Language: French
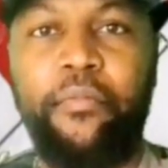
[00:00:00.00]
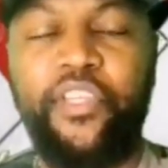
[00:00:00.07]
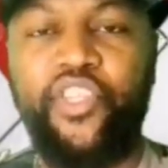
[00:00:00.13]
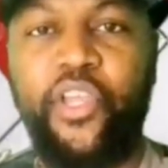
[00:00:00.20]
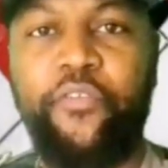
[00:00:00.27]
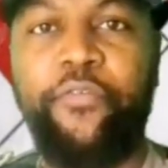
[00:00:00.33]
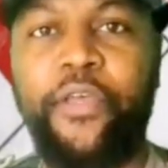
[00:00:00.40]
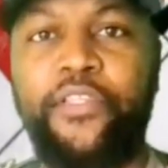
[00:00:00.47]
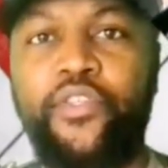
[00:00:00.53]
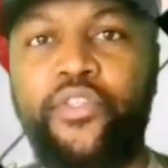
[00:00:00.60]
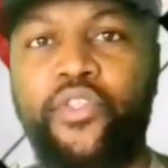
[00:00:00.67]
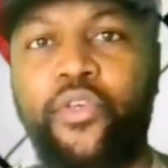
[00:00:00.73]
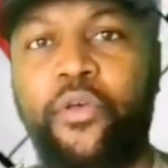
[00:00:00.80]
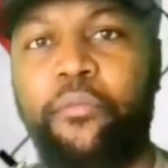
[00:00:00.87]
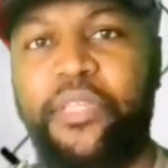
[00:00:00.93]
Mes chers frères
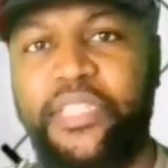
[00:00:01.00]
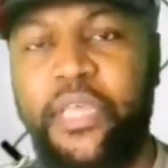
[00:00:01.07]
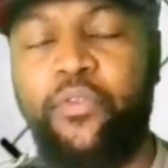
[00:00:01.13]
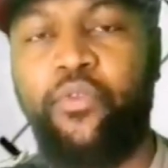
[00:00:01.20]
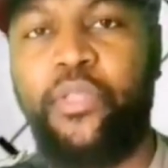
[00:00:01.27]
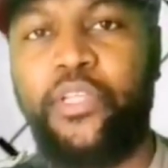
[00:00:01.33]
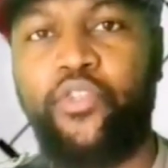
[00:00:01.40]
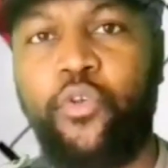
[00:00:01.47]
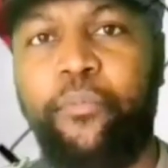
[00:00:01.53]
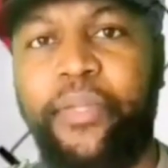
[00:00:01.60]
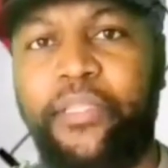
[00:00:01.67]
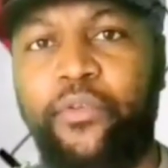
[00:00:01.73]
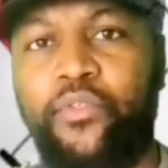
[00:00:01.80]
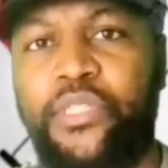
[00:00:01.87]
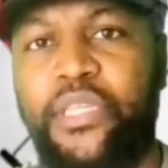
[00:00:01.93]
et sœurs, mes salutations
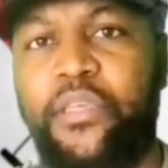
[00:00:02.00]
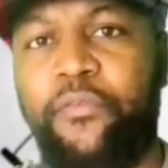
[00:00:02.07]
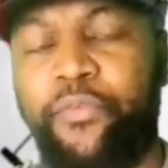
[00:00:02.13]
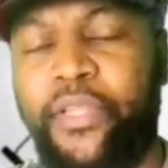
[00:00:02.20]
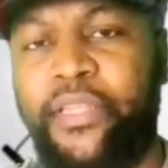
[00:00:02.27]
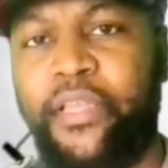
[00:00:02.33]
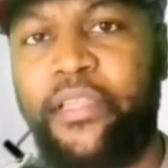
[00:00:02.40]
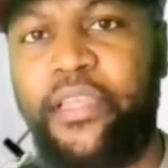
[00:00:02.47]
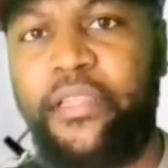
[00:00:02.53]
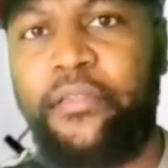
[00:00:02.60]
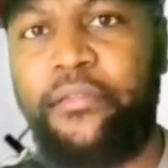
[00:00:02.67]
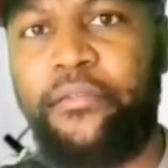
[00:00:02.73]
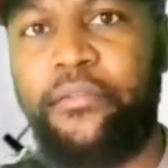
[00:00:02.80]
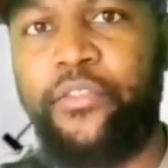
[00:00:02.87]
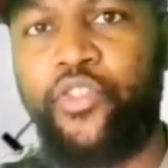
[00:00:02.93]
patriotiques et
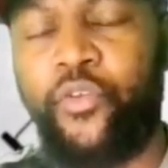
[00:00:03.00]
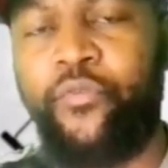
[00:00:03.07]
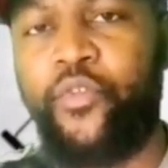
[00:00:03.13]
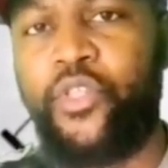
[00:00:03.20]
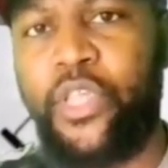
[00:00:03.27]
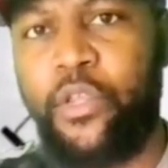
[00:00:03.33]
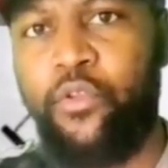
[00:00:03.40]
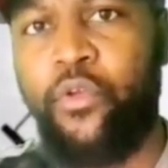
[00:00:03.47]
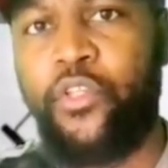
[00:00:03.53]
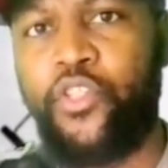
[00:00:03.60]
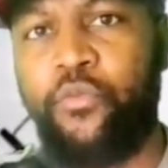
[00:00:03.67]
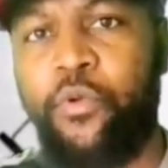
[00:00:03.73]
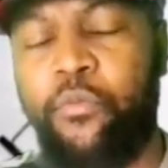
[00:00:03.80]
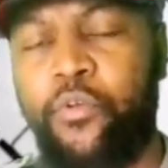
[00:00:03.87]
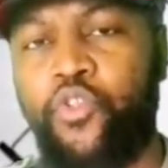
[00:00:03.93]
fraternelles. Je vous salue
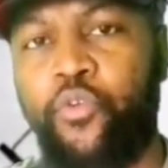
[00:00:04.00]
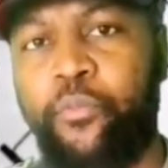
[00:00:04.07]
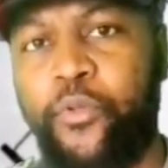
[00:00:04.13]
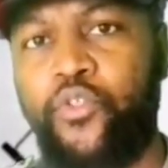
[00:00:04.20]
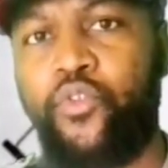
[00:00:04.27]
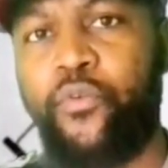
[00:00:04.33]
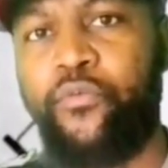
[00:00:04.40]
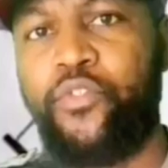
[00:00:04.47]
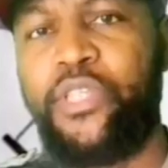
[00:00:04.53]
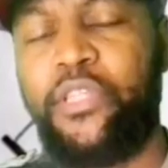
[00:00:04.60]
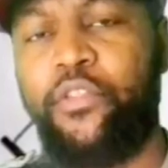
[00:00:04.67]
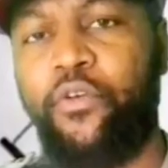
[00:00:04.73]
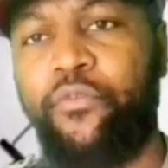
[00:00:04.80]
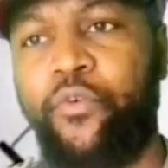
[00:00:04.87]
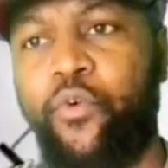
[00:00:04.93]
en ce moment, je pense que vous
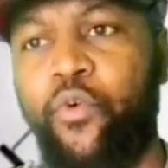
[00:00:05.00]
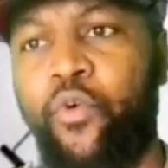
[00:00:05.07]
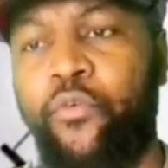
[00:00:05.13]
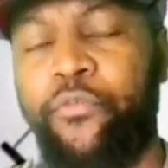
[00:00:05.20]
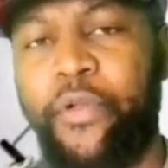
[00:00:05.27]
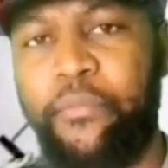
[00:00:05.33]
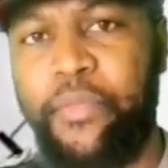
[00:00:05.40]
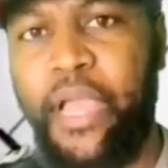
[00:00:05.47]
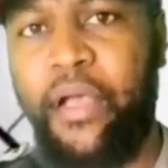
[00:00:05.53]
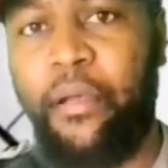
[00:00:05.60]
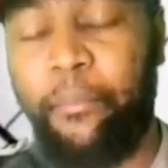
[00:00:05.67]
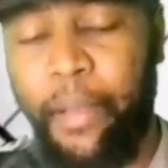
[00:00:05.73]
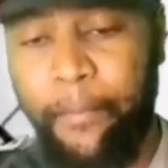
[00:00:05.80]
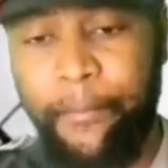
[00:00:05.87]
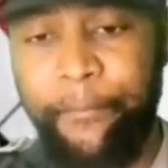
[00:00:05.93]
êtes dans vos familles,
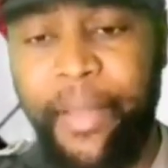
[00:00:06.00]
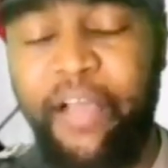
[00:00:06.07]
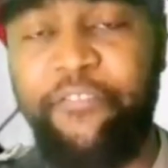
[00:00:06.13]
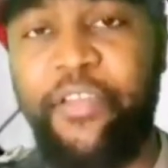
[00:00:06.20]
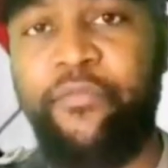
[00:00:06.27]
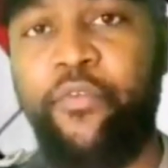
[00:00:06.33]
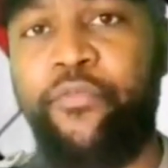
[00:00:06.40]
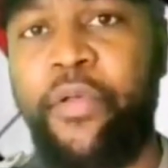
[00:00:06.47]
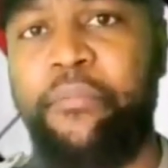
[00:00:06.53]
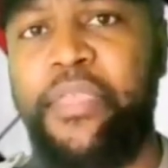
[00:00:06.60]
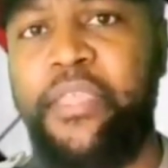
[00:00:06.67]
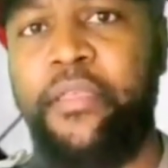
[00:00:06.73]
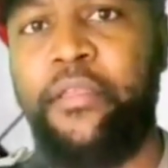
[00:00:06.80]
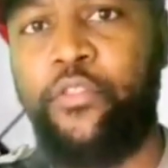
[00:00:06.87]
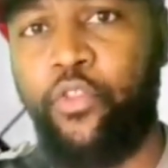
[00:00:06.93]
ah, avec vos
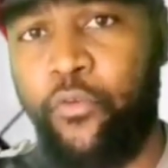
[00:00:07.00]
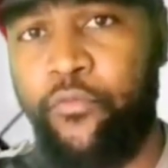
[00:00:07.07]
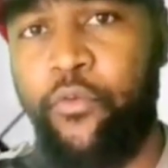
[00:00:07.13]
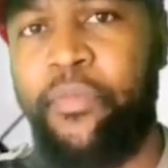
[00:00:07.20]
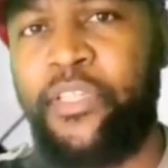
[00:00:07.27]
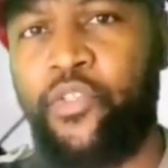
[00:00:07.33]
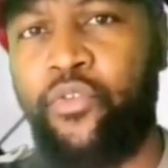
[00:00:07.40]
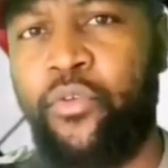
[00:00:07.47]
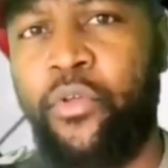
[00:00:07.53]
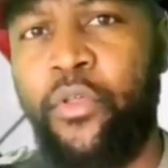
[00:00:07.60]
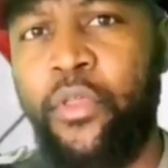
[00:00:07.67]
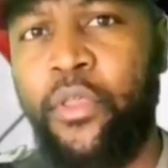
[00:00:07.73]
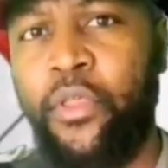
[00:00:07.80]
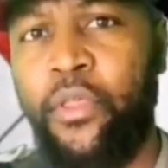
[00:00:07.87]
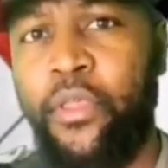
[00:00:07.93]
familles, dans vos maisons.
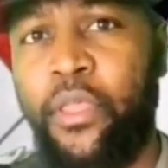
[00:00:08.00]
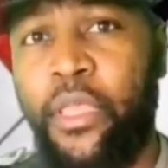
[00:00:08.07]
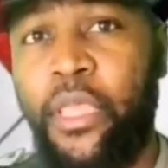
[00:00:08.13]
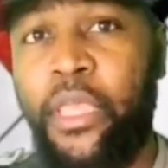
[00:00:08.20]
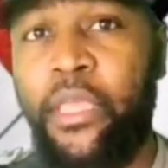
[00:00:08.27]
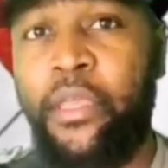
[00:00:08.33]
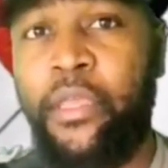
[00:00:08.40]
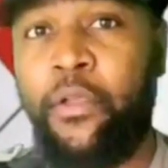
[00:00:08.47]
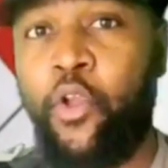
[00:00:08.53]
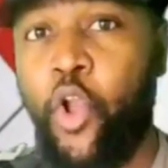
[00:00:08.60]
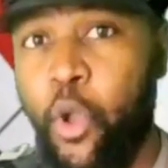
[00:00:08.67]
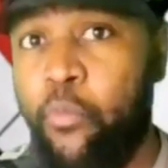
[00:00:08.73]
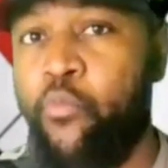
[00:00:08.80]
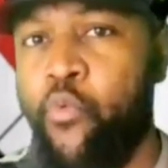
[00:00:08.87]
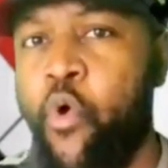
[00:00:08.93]
Et
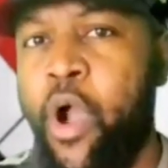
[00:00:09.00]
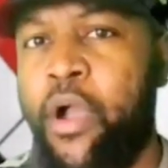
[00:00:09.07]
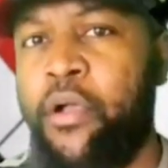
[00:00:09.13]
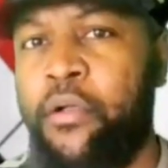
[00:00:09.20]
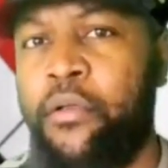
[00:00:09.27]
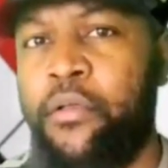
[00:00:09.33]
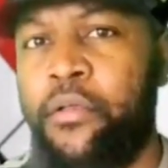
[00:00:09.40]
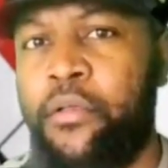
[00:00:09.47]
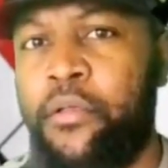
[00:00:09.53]
comme moi,